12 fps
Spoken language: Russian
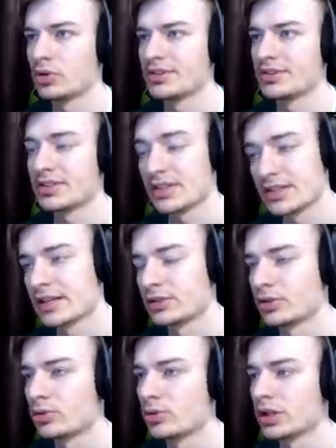здесь нельзя
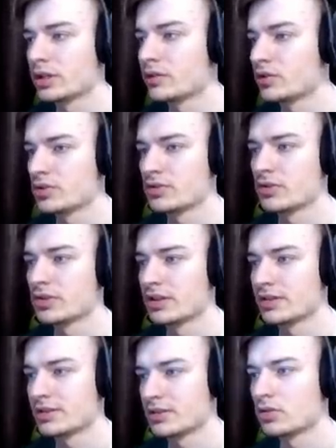отрегулировать
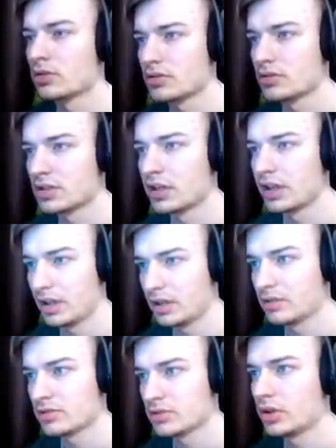чувствительность, но
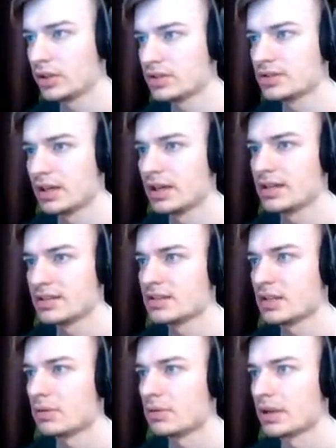стрелять, стрелять здесь
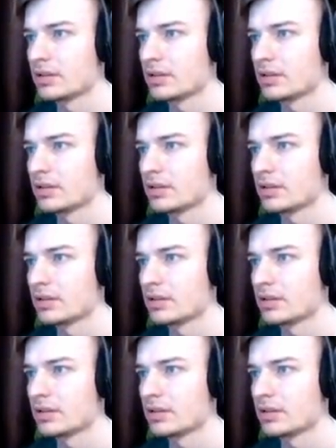нормально.